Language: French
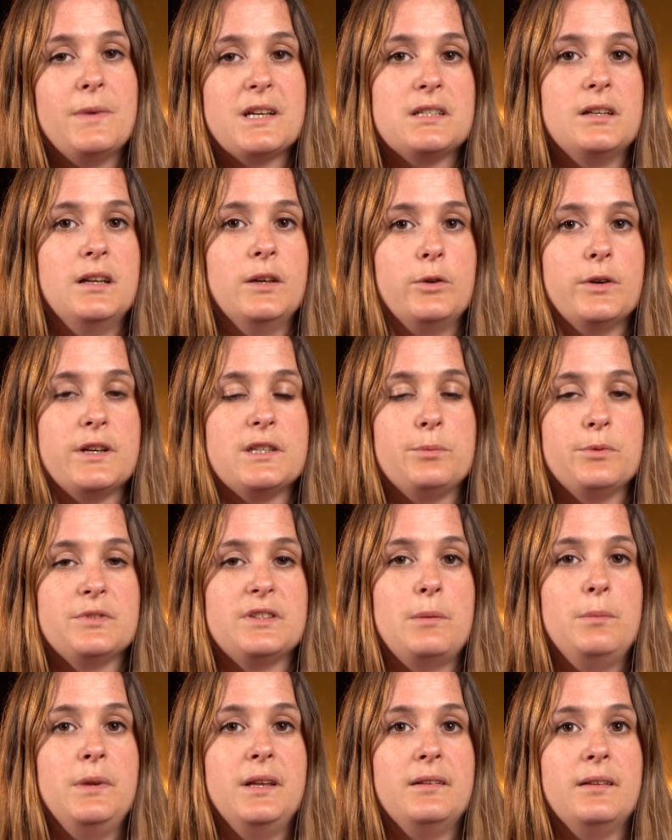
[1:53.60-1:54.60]
marché de
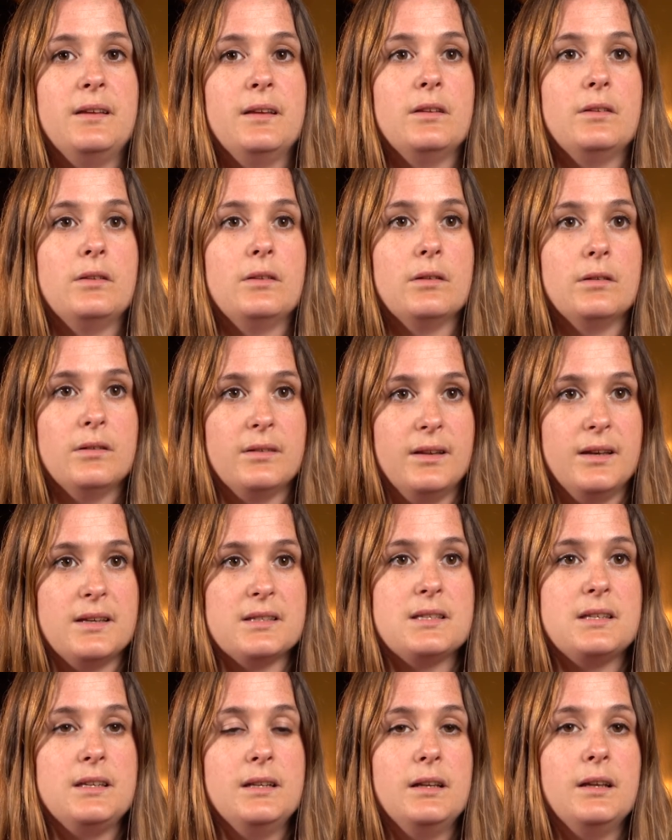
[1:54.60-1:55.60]
l'éco-responsabilité dans le
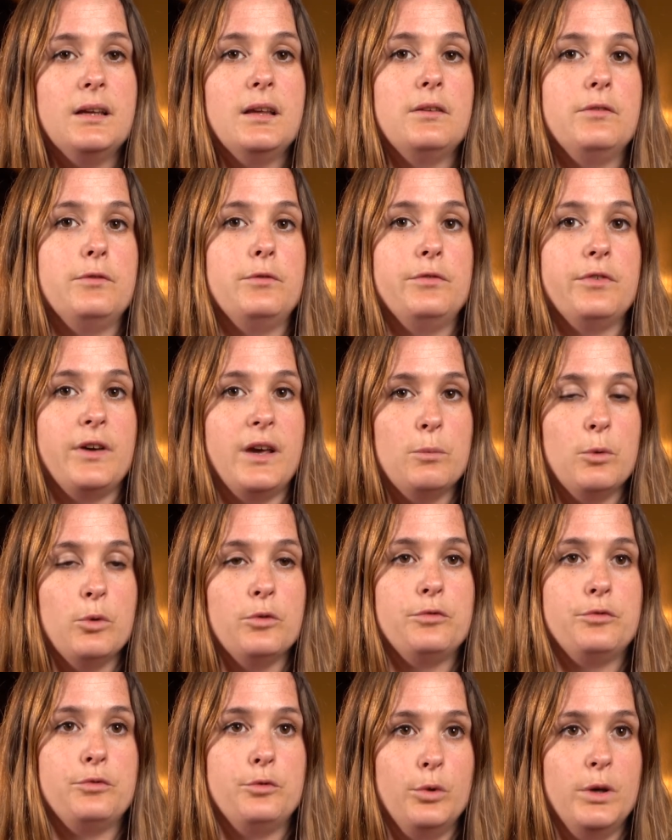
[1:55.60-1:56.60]
textile est
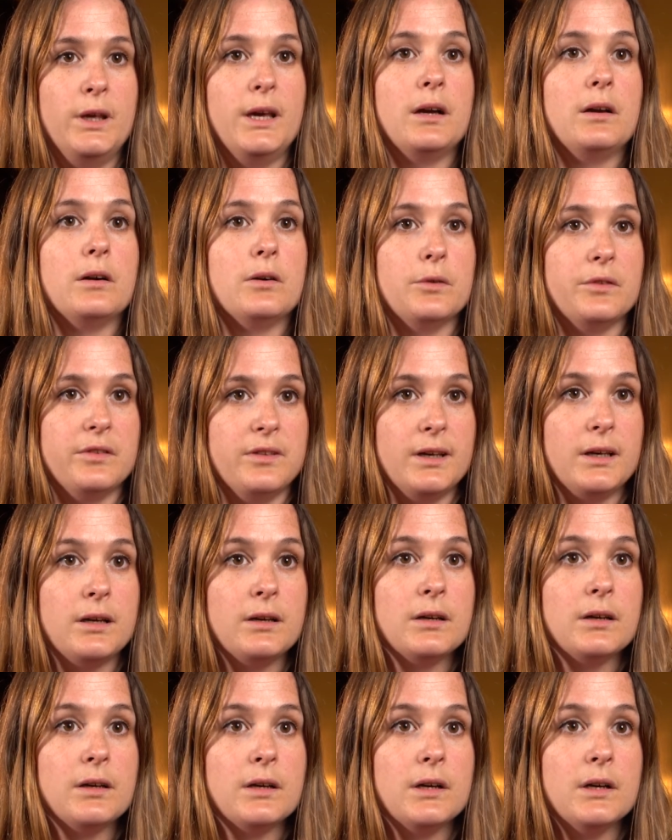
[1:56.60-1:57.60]
vraiment voué à grandir.
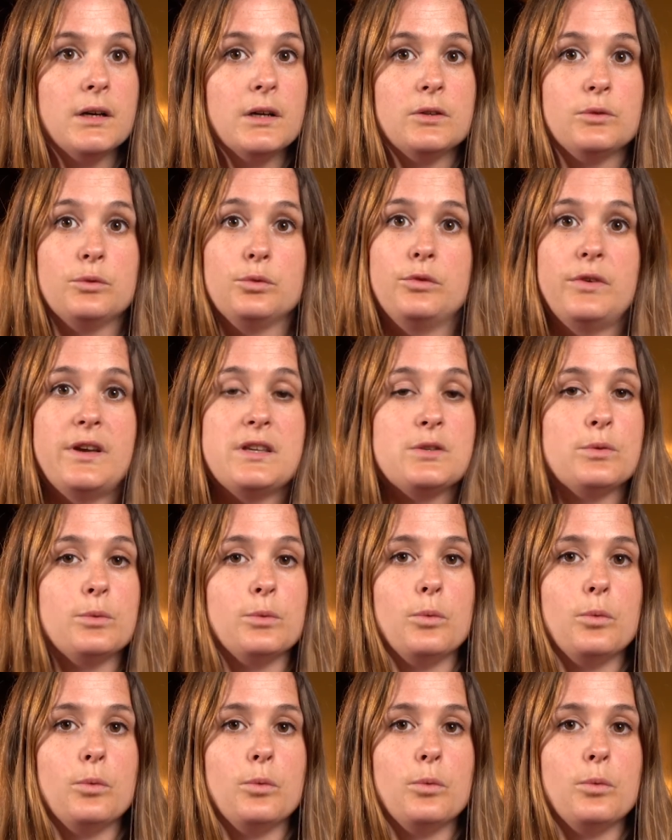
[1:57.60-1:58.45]
De toute façon,